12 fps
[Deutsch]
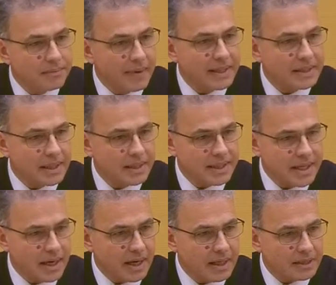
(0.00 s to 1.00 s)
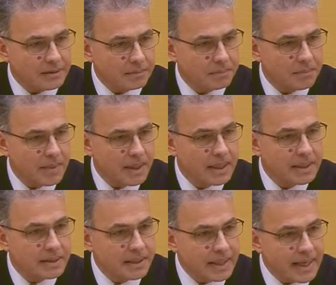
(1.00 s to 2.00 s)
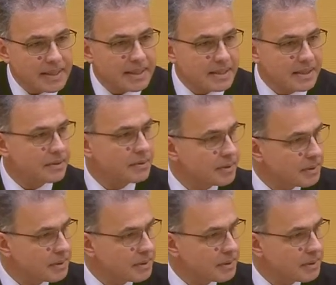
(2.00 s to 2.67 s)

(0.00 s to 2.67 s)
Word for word: weitere Tierarten, die jetzt